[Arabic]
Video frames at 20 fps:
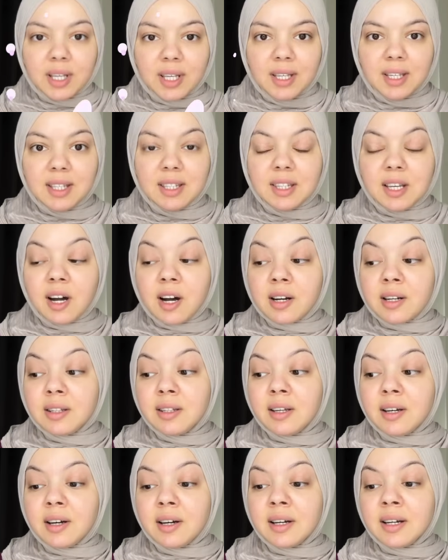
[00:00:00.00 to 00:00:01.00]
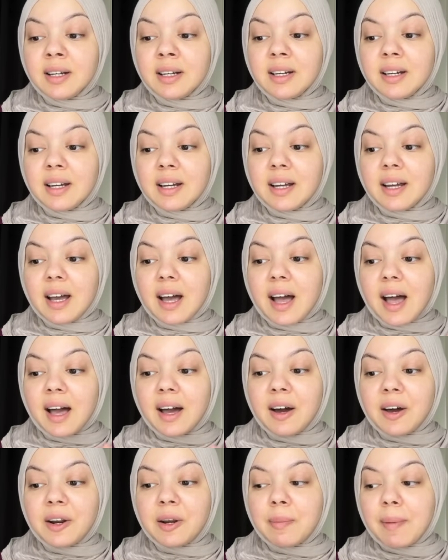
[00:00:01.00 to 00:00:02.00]
اوكي النهارده
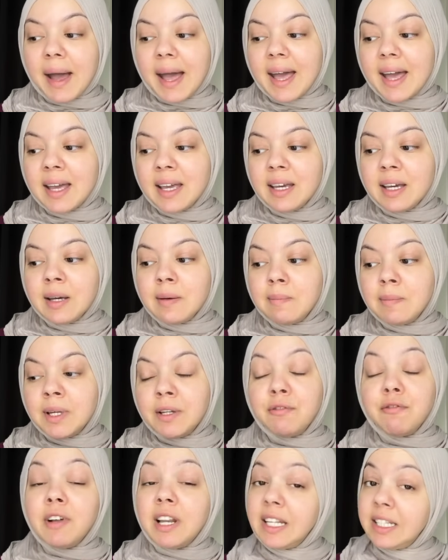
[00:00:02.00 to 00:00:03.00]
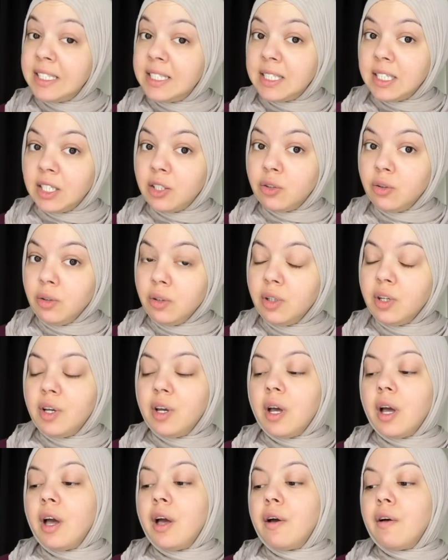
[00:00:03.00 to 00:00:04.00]
هجرب حاجه من فالنتينو
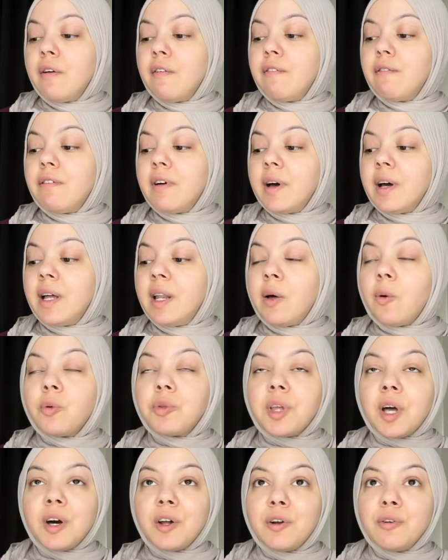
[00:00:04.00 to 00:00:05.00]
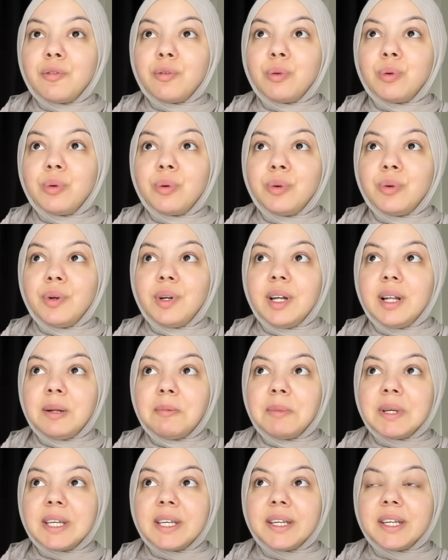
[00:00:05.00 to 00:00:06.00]
فلو آه، تعرفوا
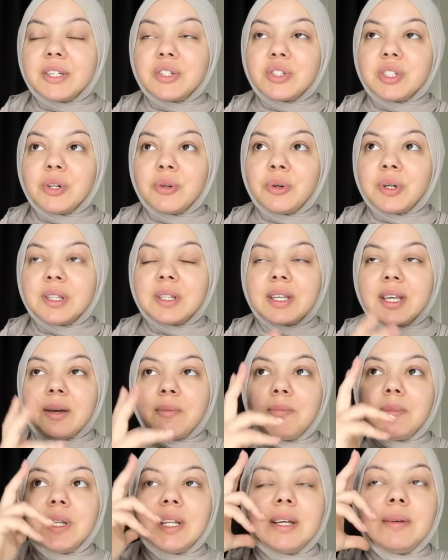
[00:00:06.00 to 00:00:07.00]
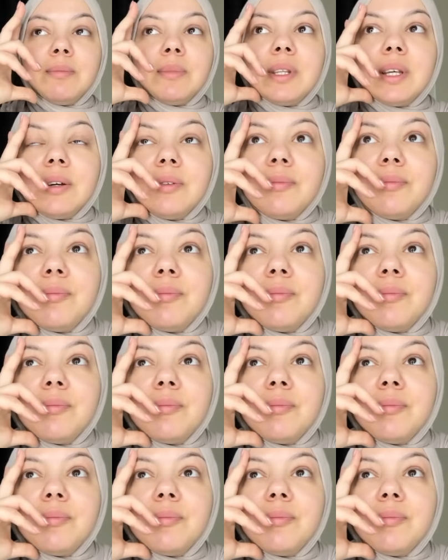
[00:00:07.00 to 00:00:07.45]
المكياج دوت كان من امتى